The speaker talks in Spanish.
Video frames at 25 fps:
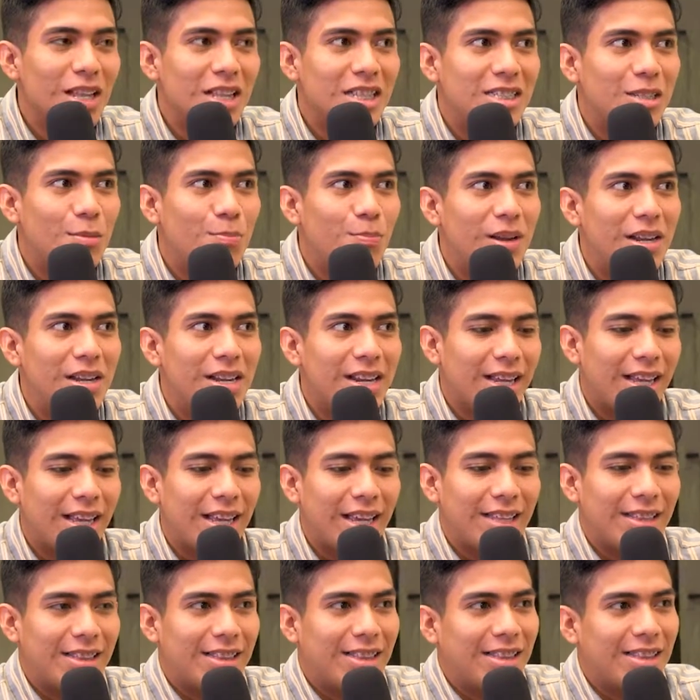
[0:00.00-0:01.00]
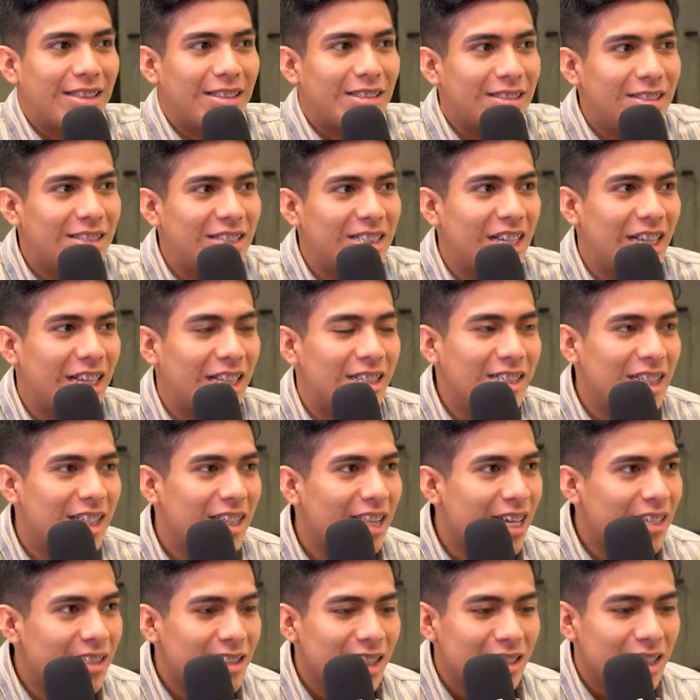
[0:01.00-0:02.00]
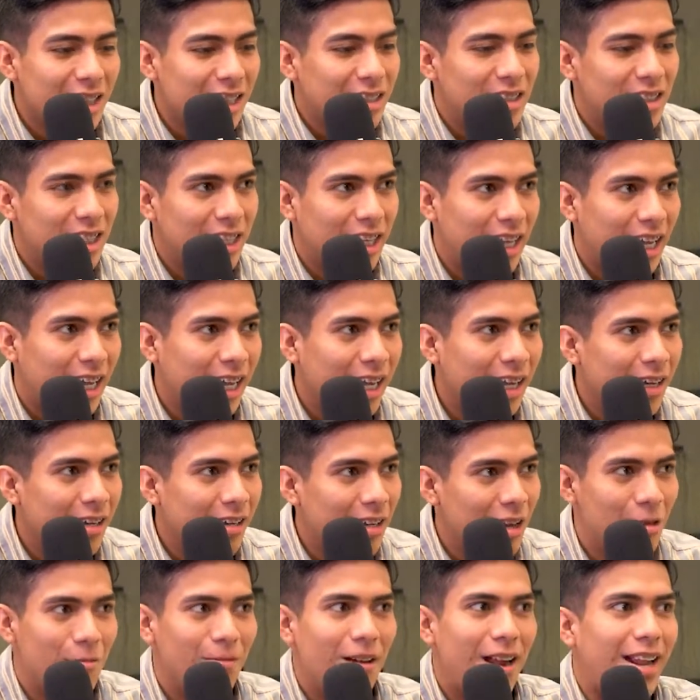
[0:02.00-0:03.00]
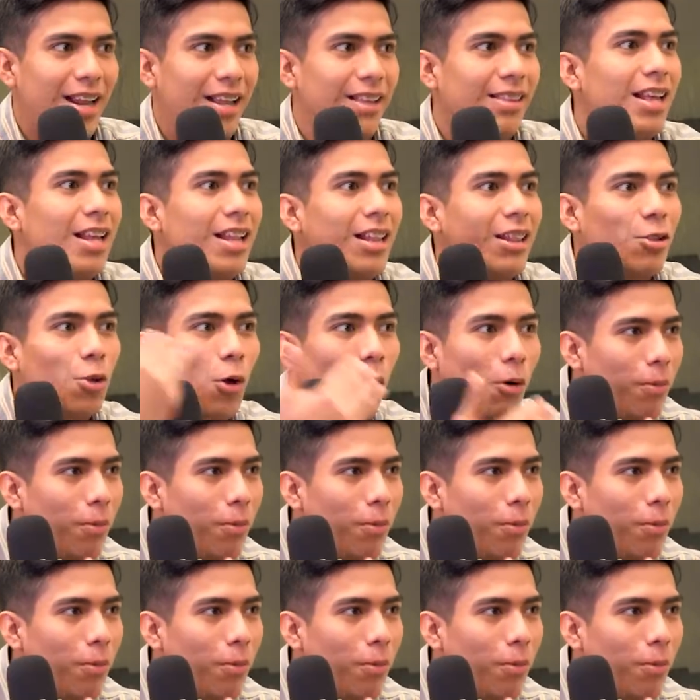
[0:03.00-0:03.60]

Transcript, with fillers: una disciplina que si, si danza te exige el ballet del